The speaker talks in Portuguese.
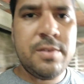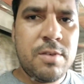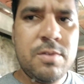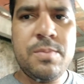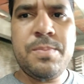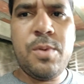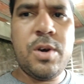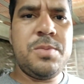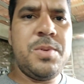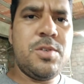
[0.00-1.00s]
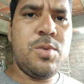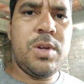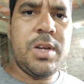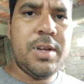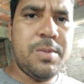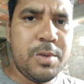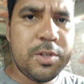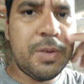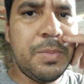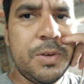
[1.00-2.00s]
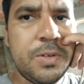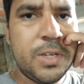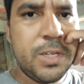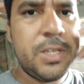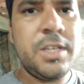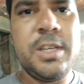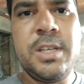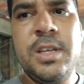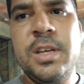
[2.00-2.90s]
Algum, poucas pessoas, né? Meus amigos aqui que